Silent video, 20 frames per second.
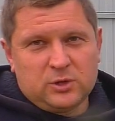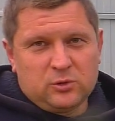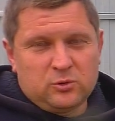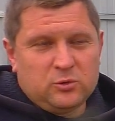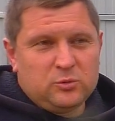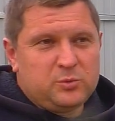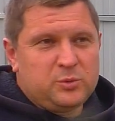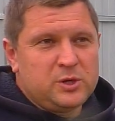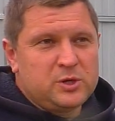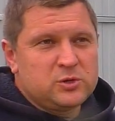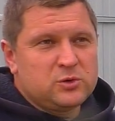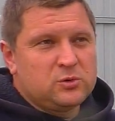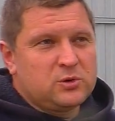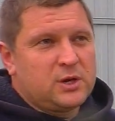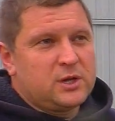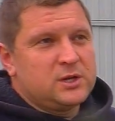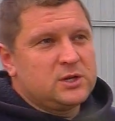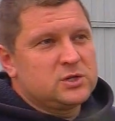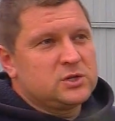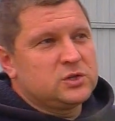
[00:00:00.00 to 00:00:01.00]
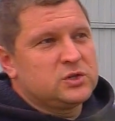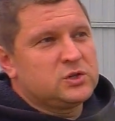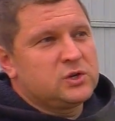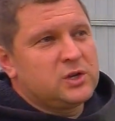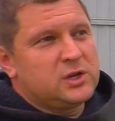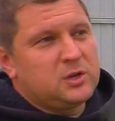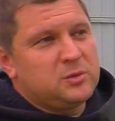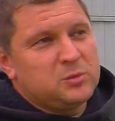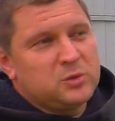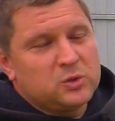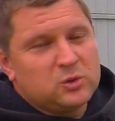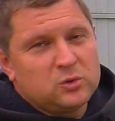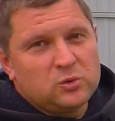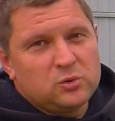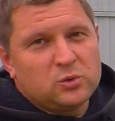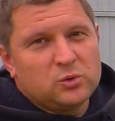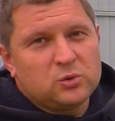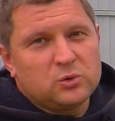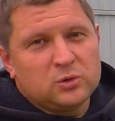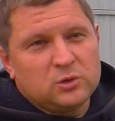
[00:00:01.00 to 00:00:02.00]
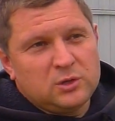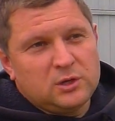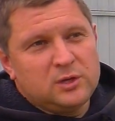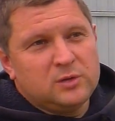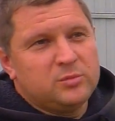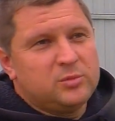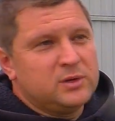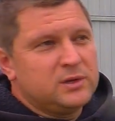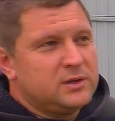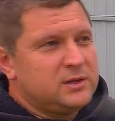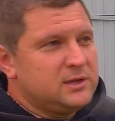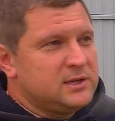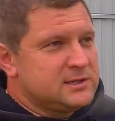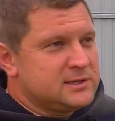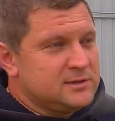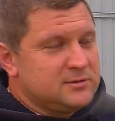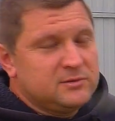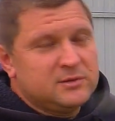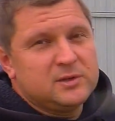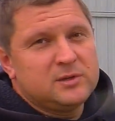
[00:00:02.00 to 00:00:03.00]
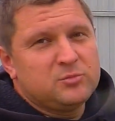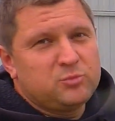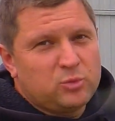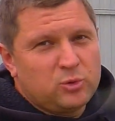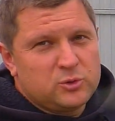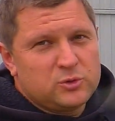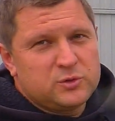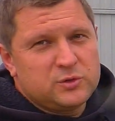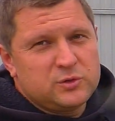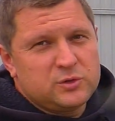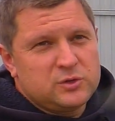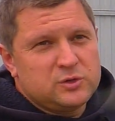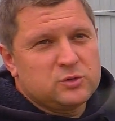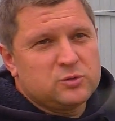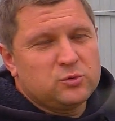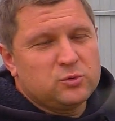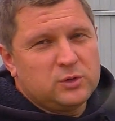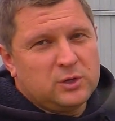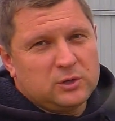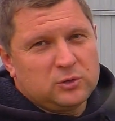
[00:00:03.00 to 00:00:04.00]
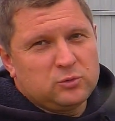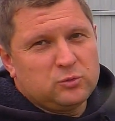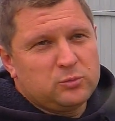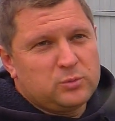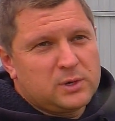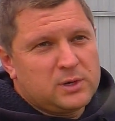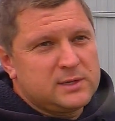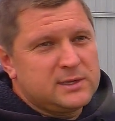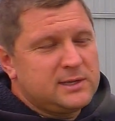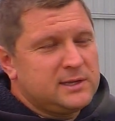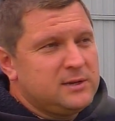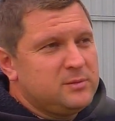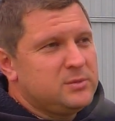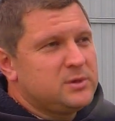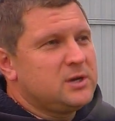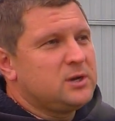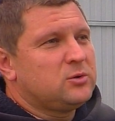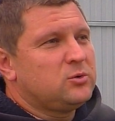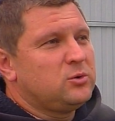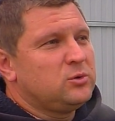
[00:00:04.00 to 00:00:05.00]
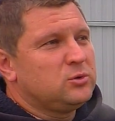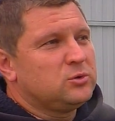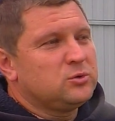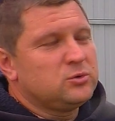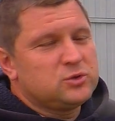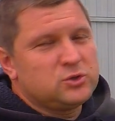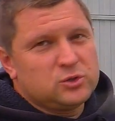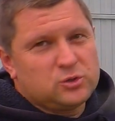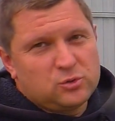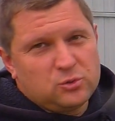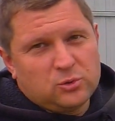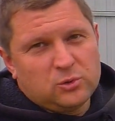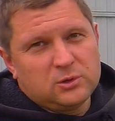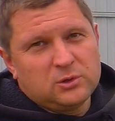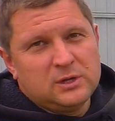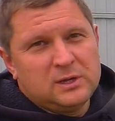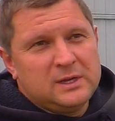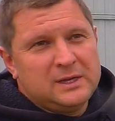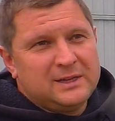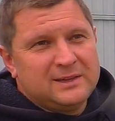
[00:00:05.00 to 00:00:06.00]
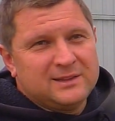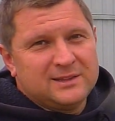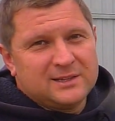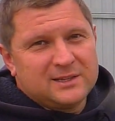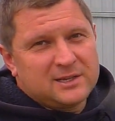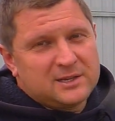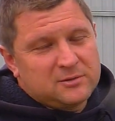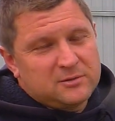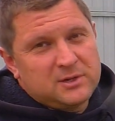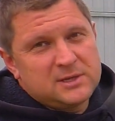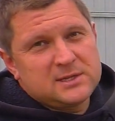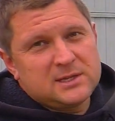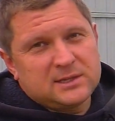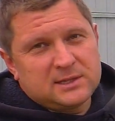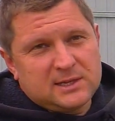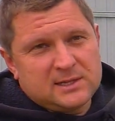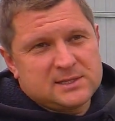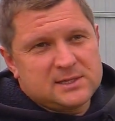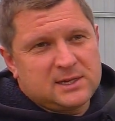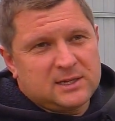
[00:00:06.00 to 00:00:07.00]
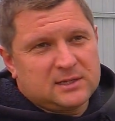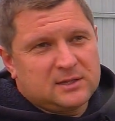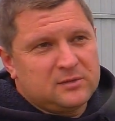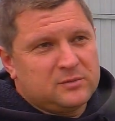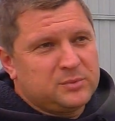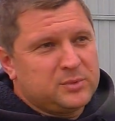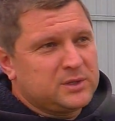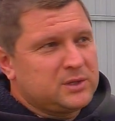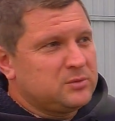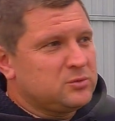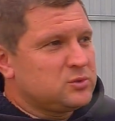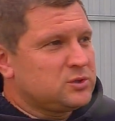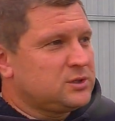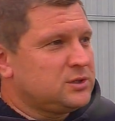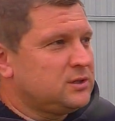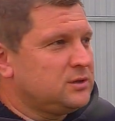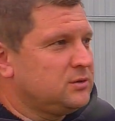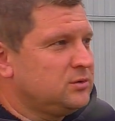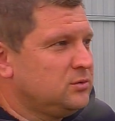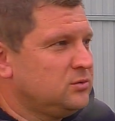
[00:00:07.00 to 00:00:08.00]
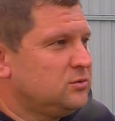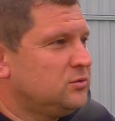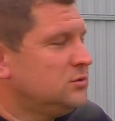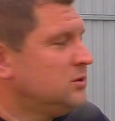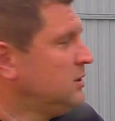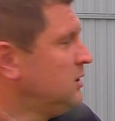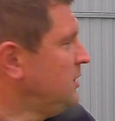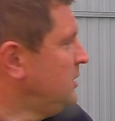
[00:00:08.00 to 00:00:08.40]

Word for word: такую печку, конечно же, рекомендую либо, если вы не пользуетесь, куда-то убрать, либо какой-нибудь чехол накрывать от осадков, потому что, ну,